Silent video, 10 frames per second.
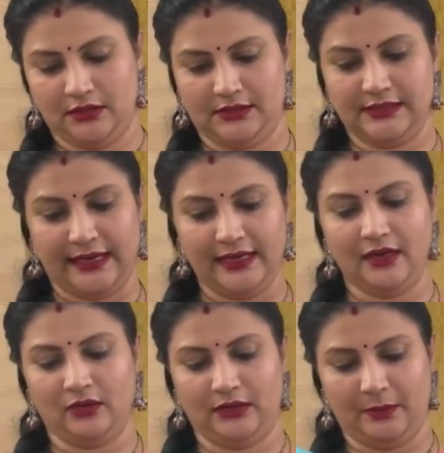
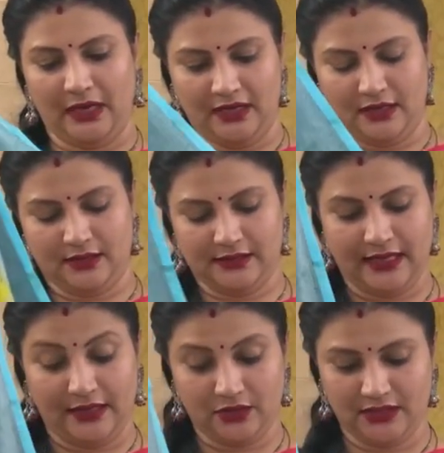స్టైల్గా ఉంది మెయిన్
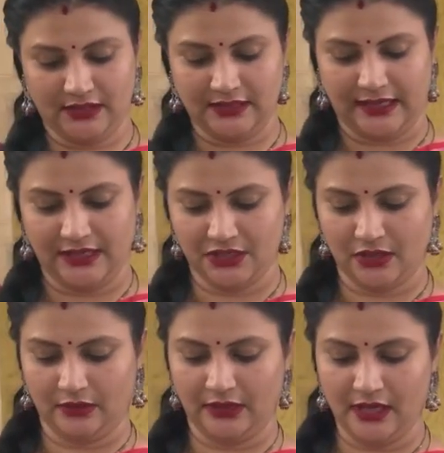శారీ uh, వచ్చేసి
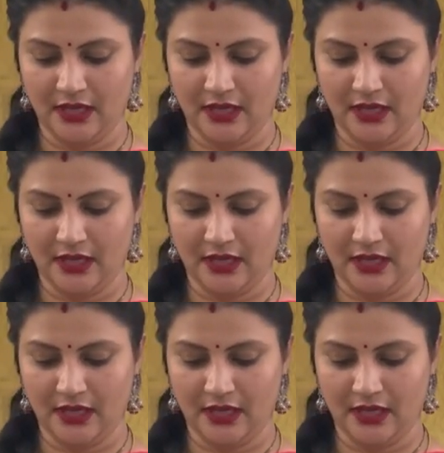స్టైలిష్గా ఉంది